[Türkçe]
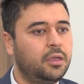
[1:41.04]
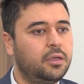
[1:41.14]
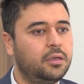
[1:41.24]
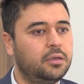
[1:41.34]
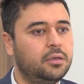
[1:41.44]

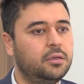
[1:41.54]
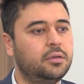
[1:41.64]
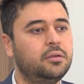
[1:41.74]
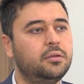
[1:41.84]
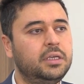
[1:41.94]
Ee,
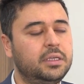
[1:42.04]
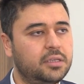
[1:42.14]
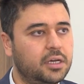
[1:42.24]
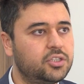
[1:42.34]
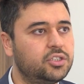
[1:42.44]

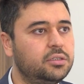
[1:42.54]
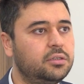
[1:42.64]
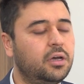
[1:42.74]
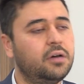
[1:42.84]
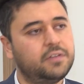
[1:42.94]
ihtiyacı
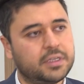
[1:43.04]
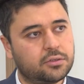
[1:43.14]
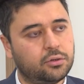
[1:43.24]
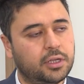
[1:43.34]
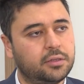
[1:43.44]
daha fazla
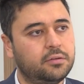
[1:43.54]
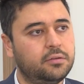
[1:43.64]
olan